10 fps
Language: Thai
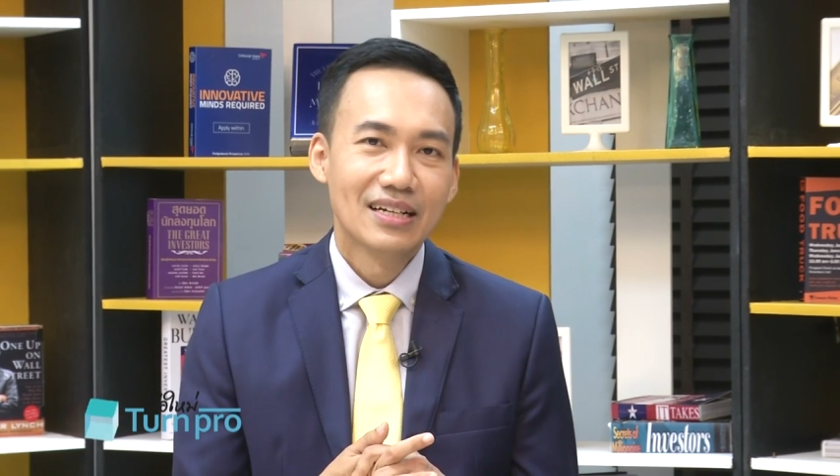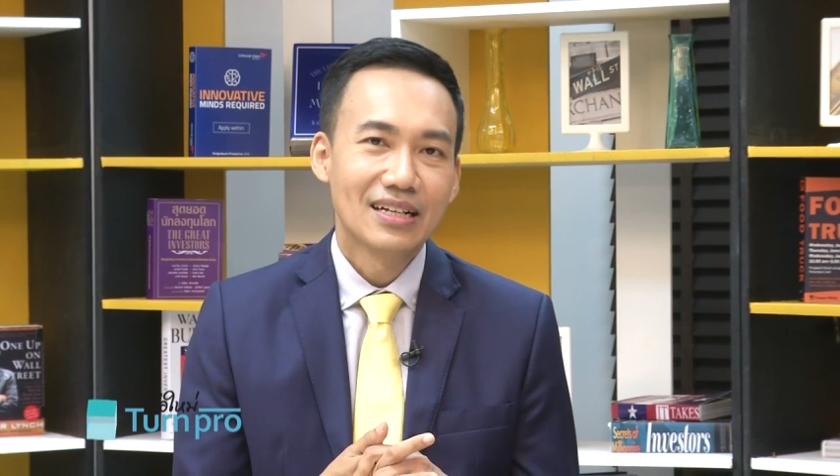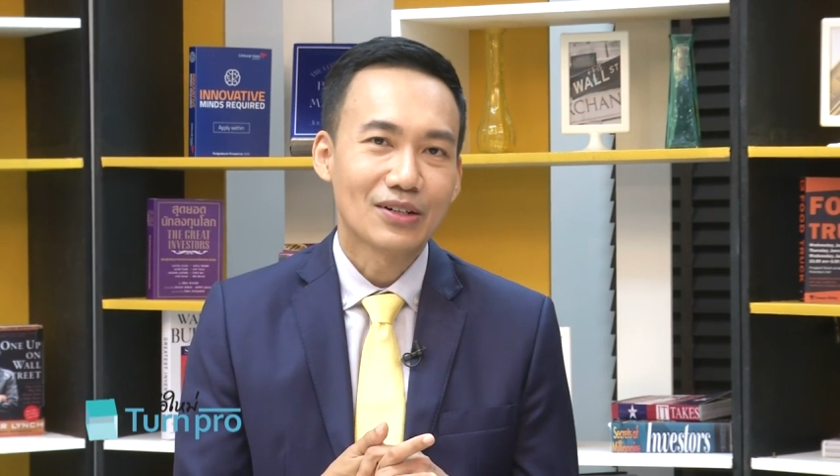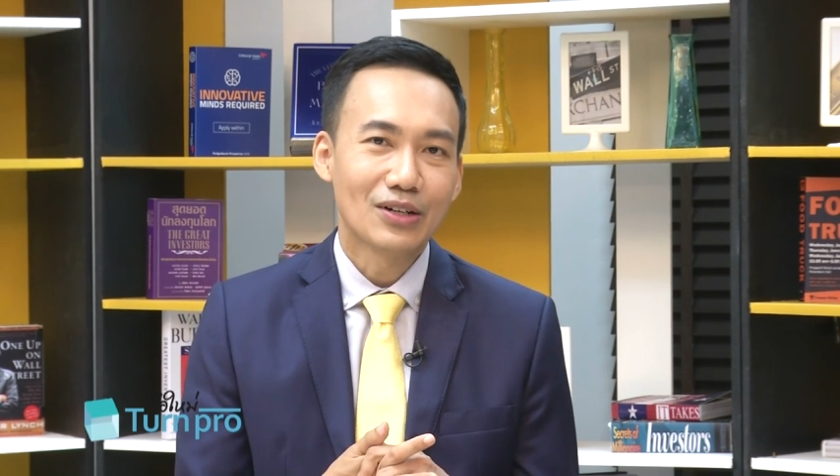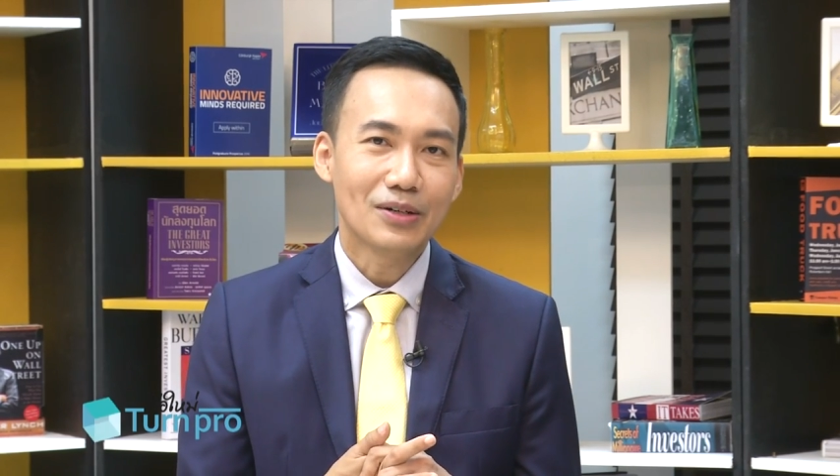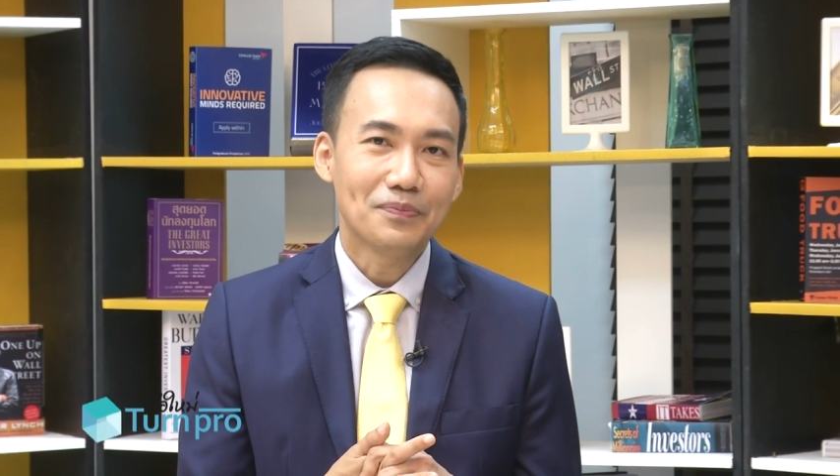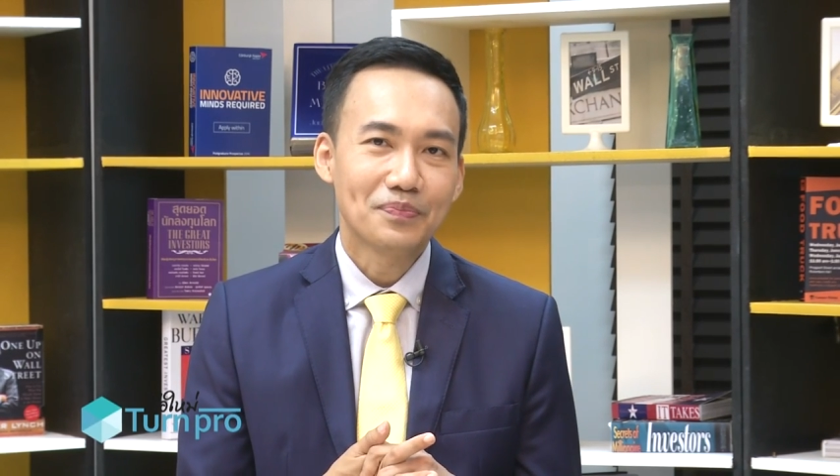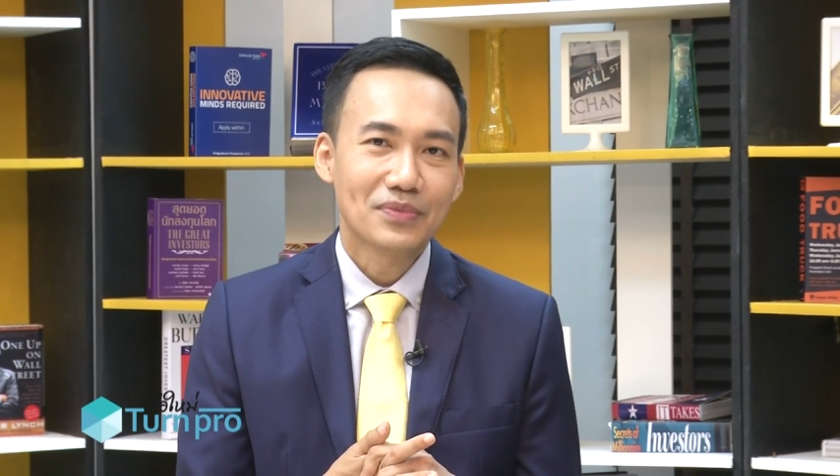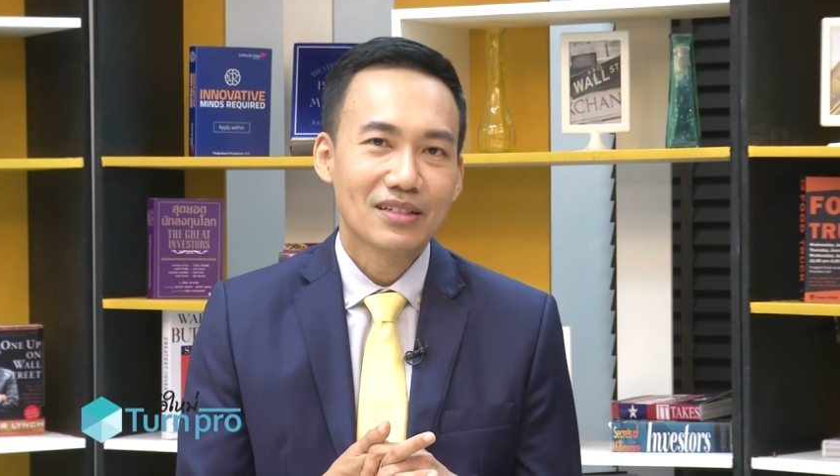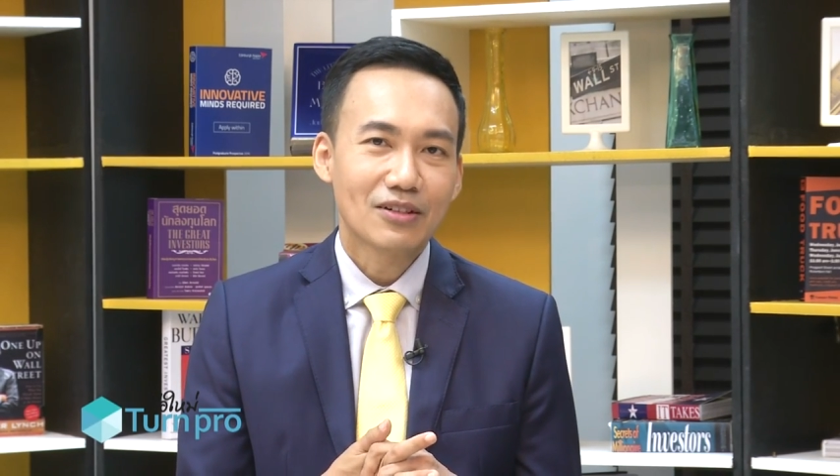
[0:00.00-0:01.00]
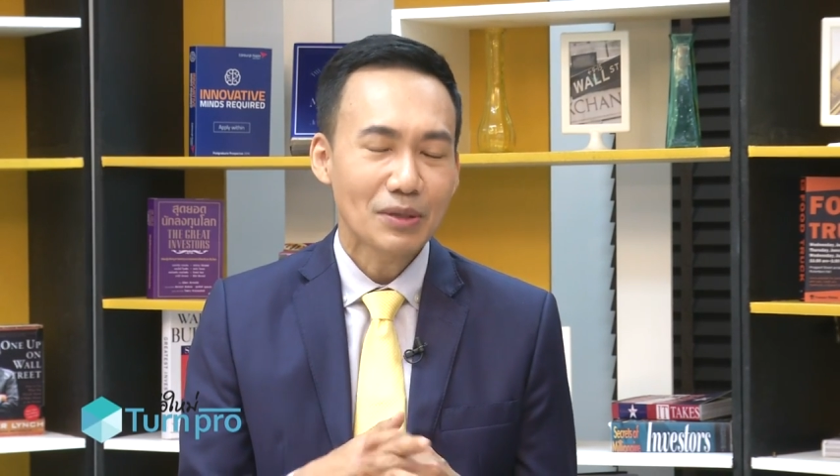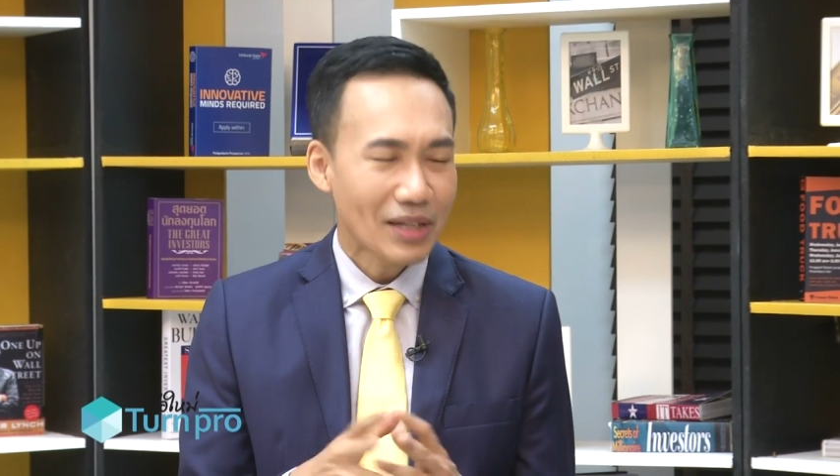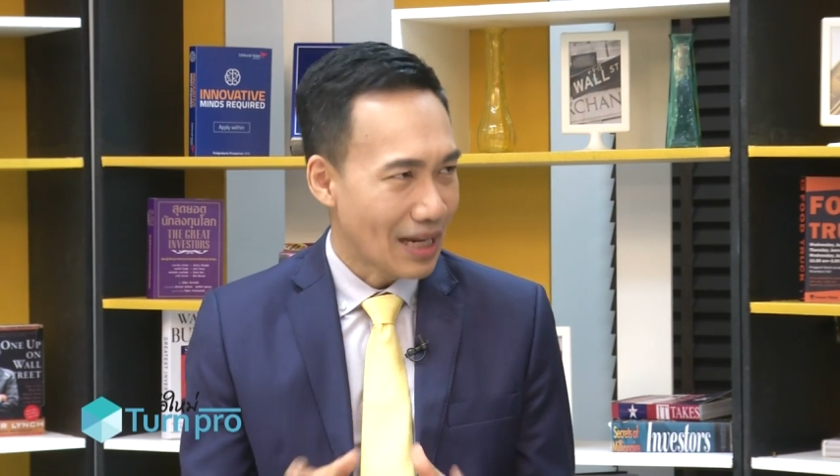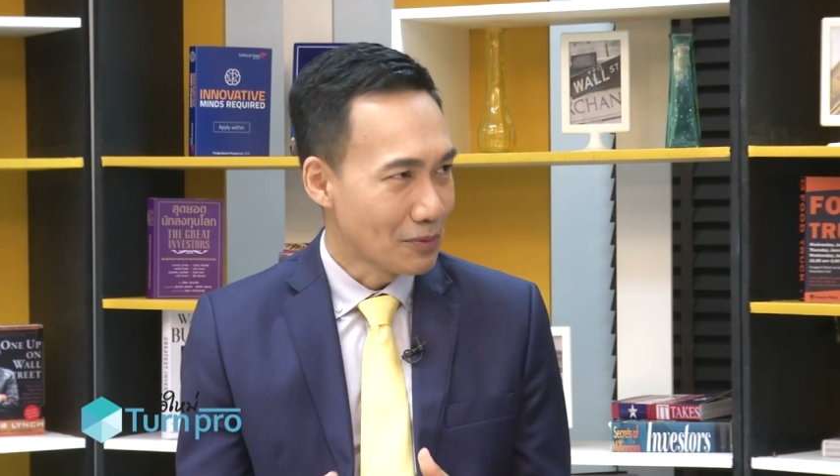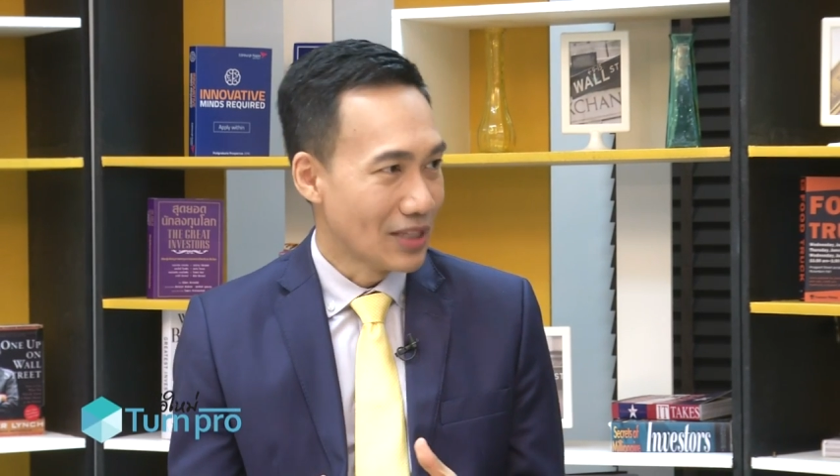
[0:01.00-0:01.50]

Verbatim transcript: แล้วก็ก็ใช้เวลาทำอยู่